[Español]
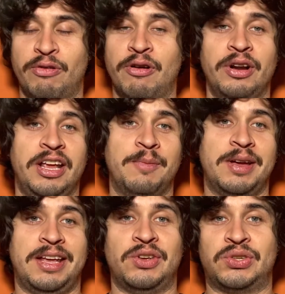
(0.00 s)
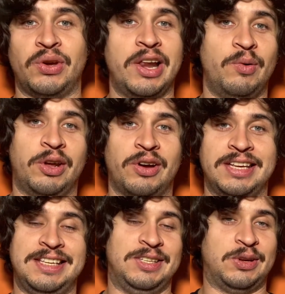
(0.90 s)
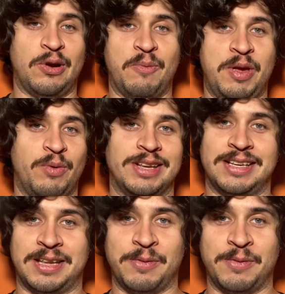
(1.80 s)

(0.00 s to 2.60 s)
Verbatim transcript: Por favor, dígame que no soy el único que sintió lo mismo en ese